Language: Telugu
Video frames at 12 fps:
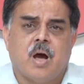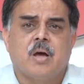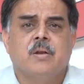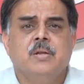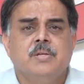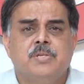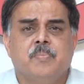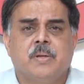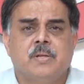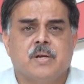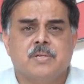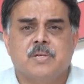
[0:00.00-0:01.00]
ఆరు నుంచి
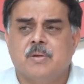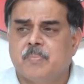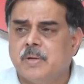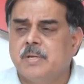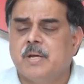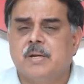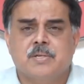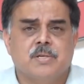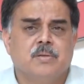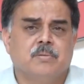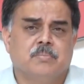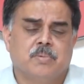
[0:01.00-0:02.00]
పది లక్షలు పదిహేను
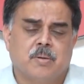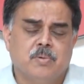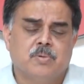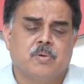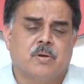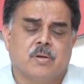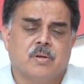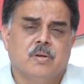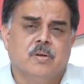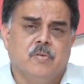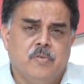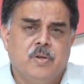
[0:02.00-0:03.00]
లక్షలు ప్రభుత్వ
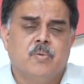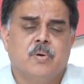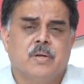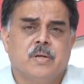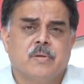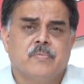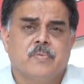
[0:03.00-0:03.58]
విలువ ఉంటే